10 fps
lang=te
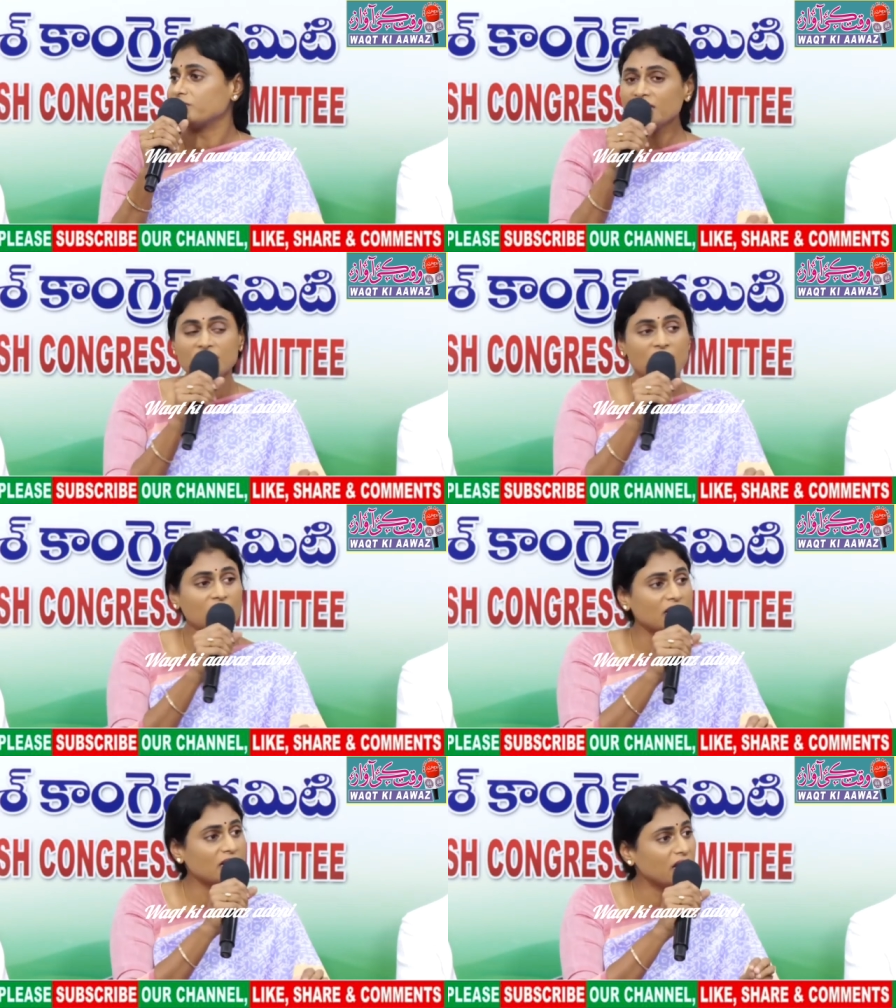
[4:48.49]

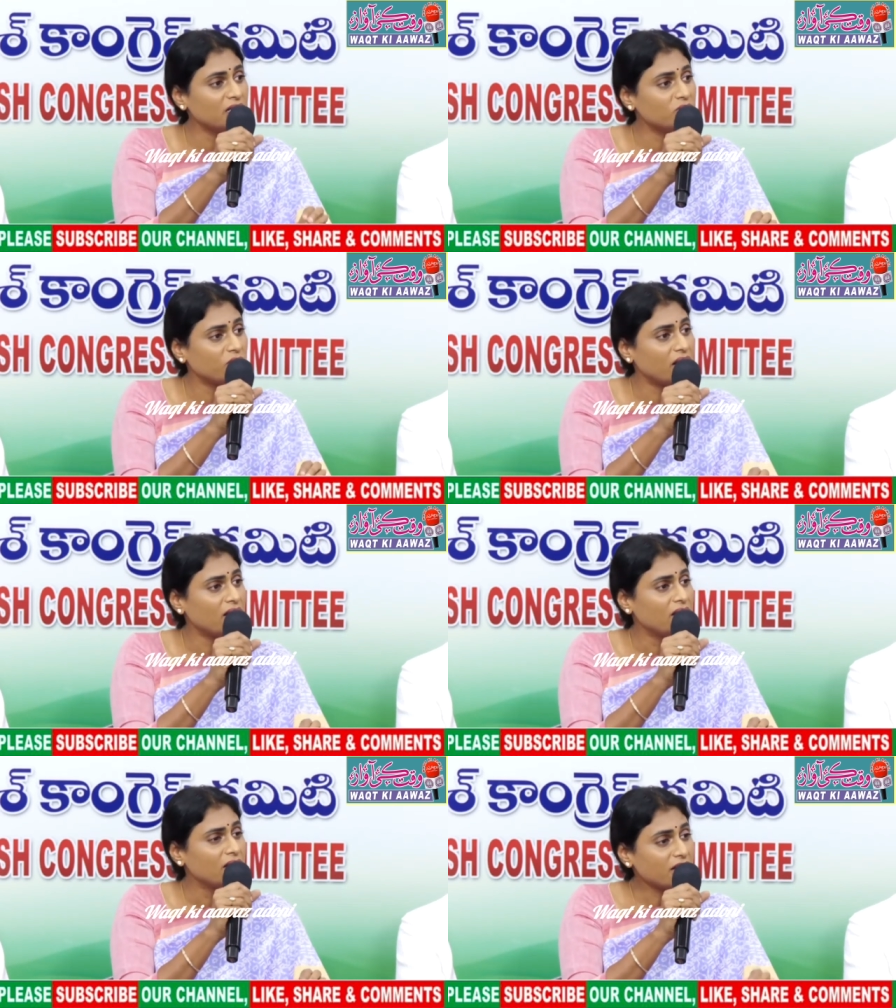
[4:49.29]
రాజశేఖర రెడ్డి గారి
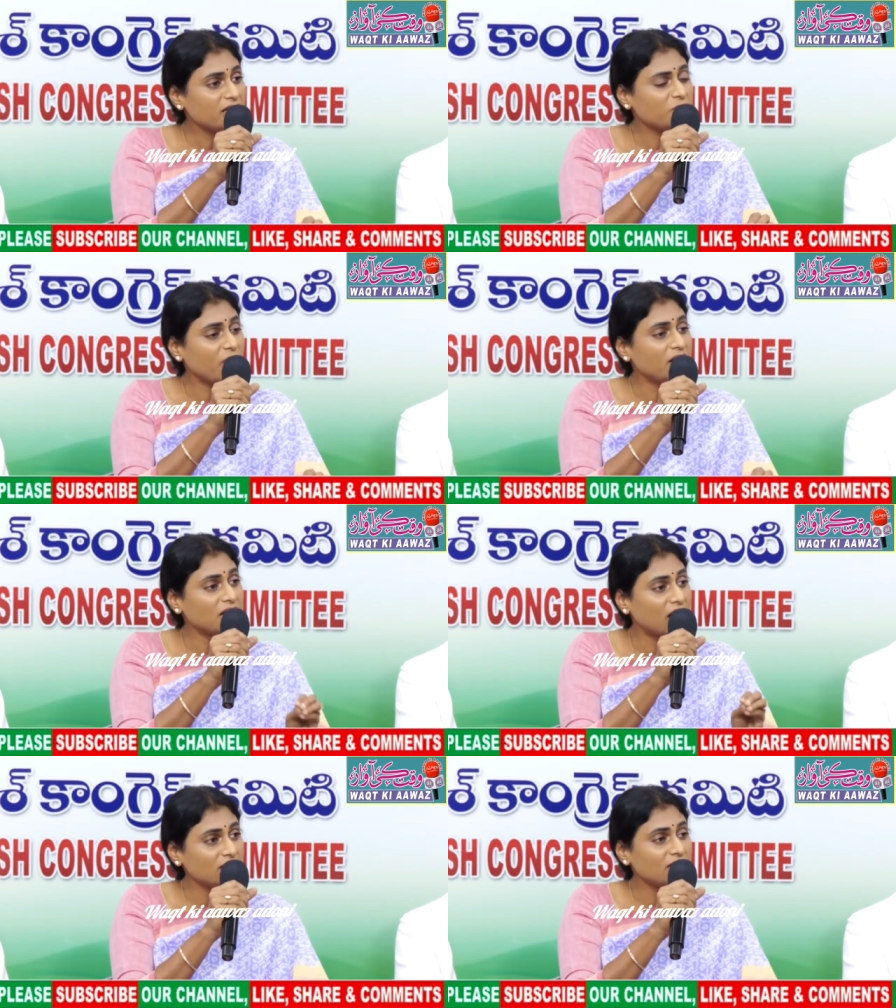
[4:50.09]
ద్వారా కాంగ్రెస్
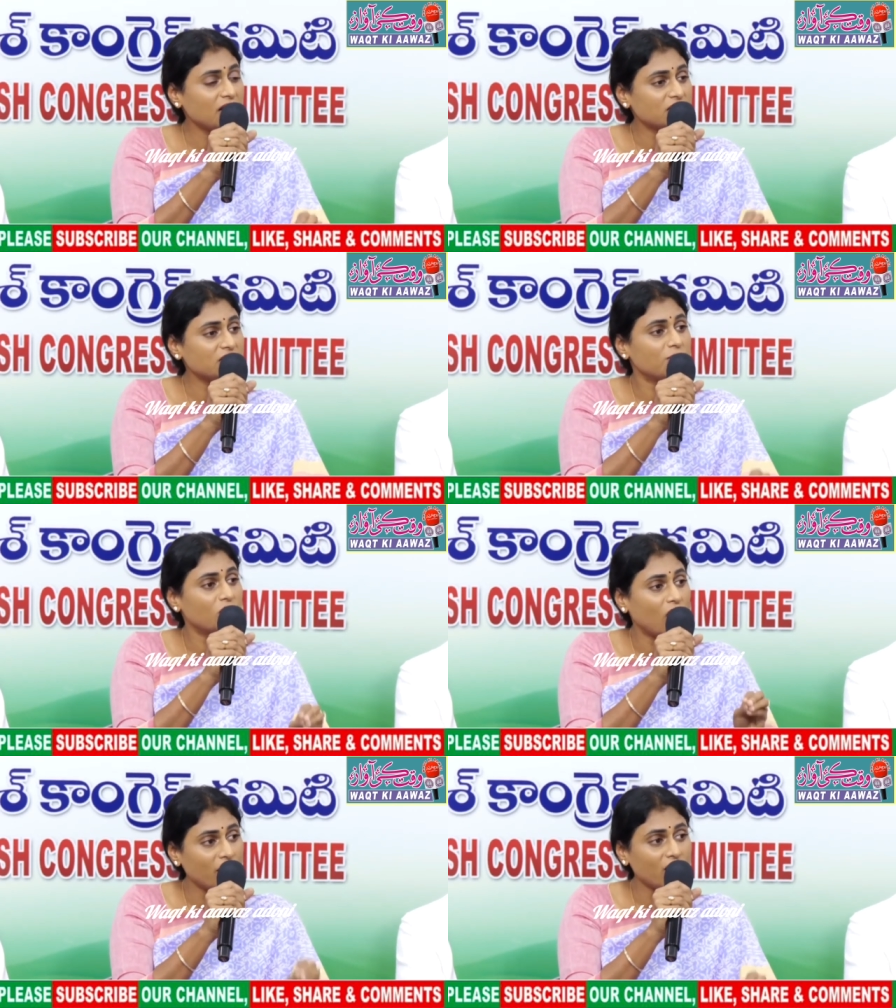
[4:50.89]
పార్టీ ఆంధ్ర
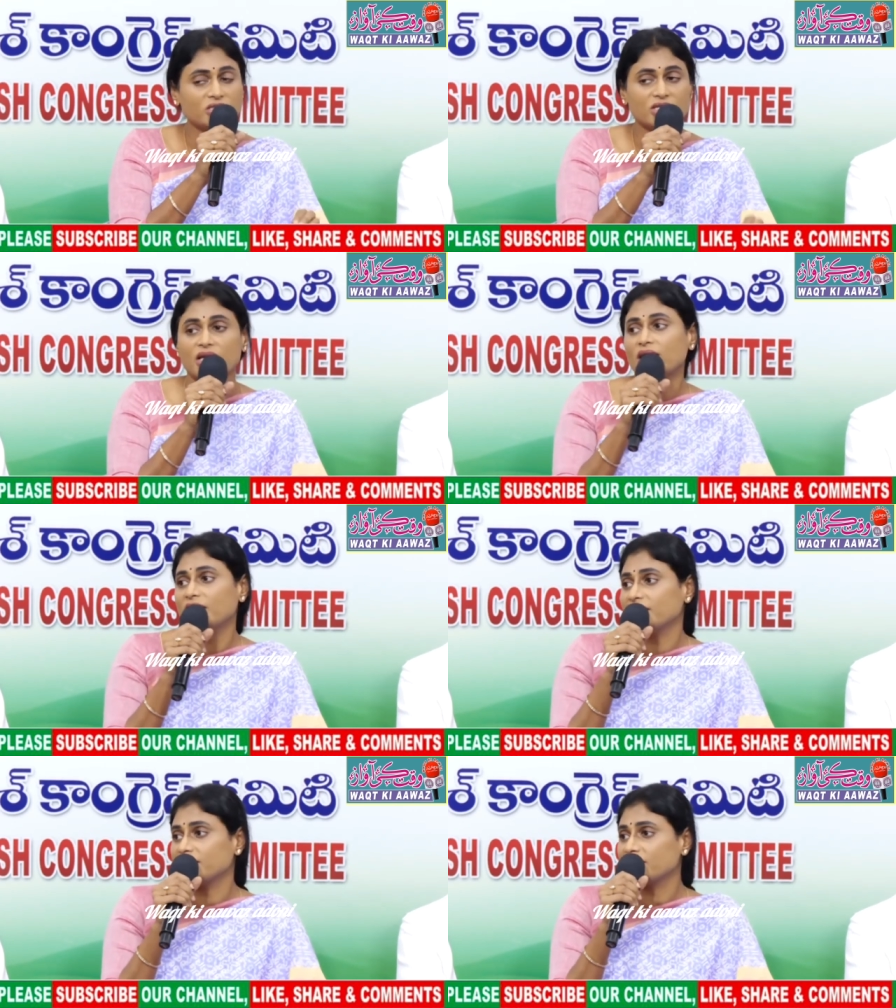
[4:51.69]
రాష్ట్రంలో అమలు
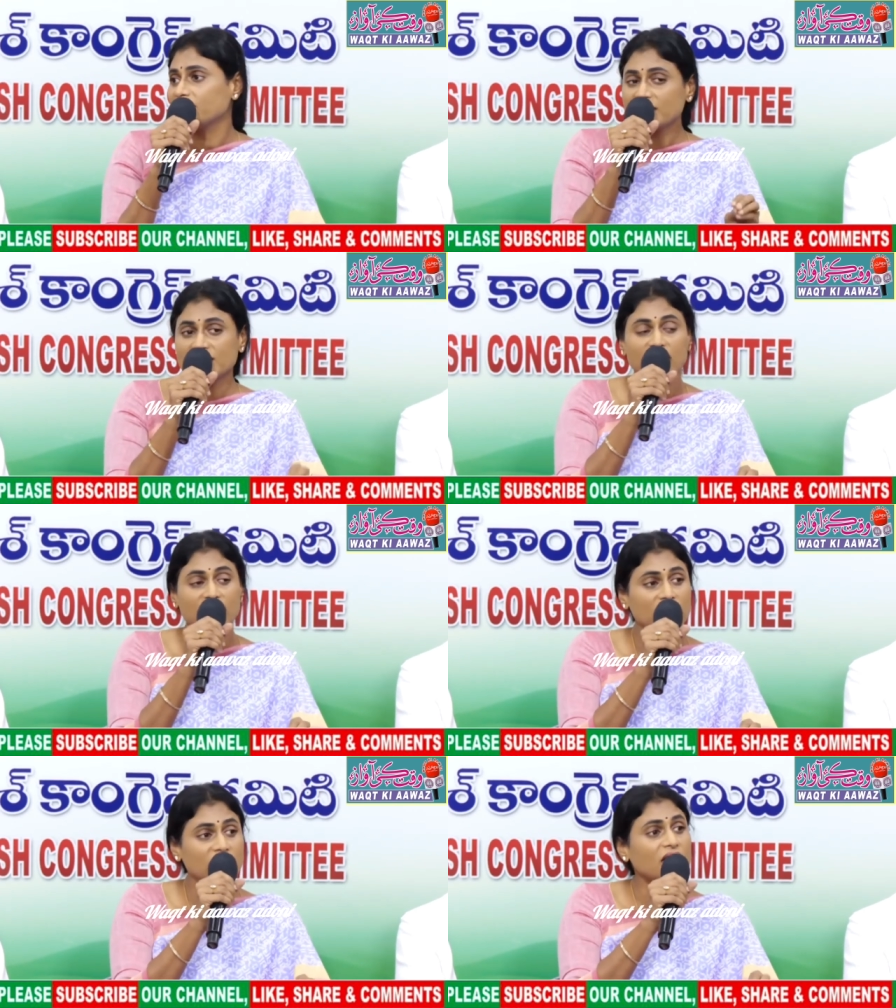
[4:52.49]
చేయగలిగింది
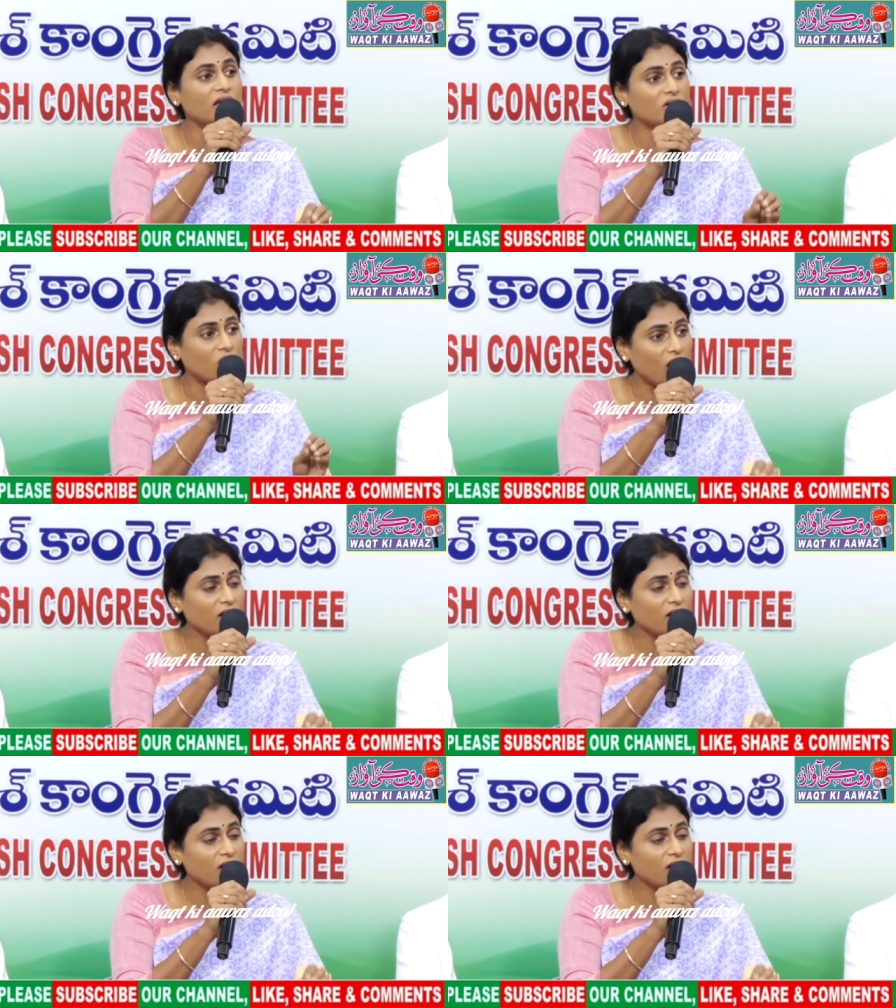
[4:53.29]
రాజశేఖర్ రెడ్డి గారు